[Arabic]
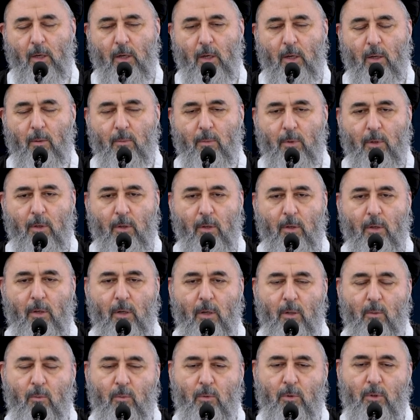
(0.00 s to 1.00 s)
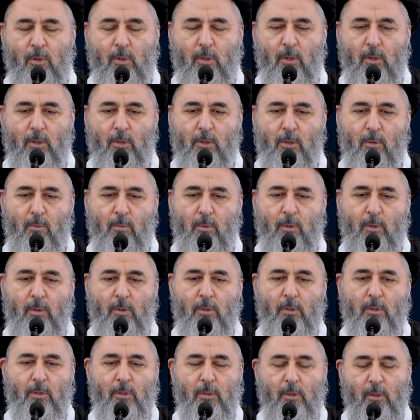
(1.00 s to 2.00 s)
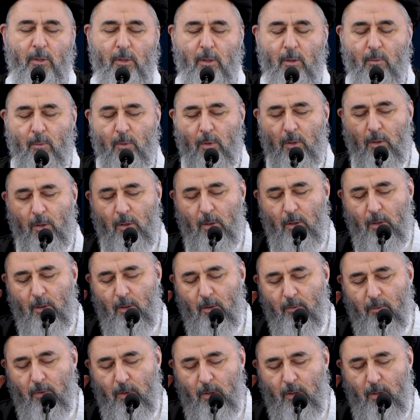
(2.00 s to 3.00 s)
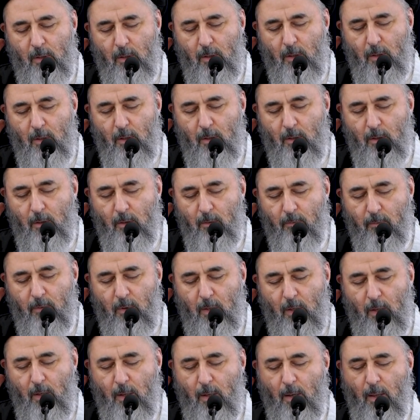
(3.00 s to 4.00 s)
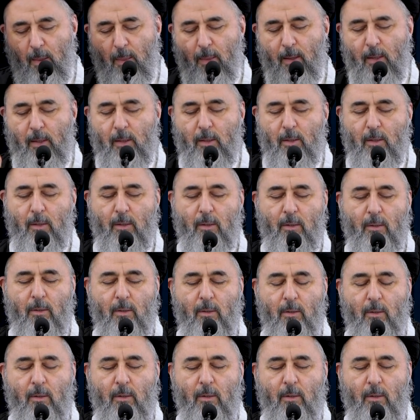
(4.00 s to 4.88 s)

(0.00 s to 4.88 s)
الأبرار المنتجبين سيما خليفة الله في الأراضين